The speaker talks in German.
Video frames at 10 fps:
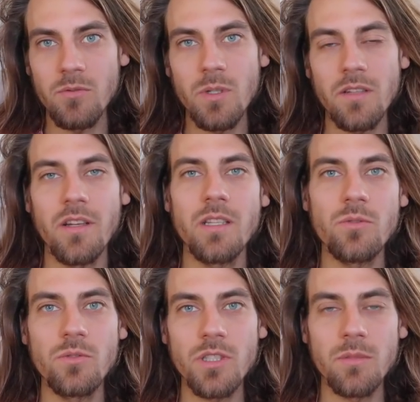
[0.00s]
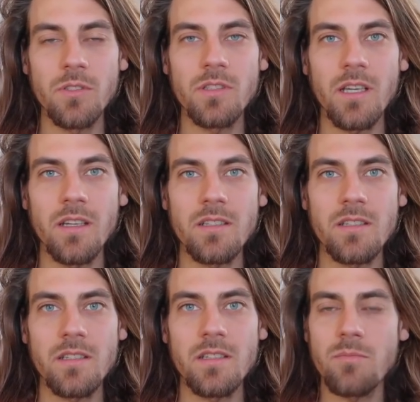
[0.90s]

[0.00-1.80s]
wo da vielleicht Unstimmigkeiten sind.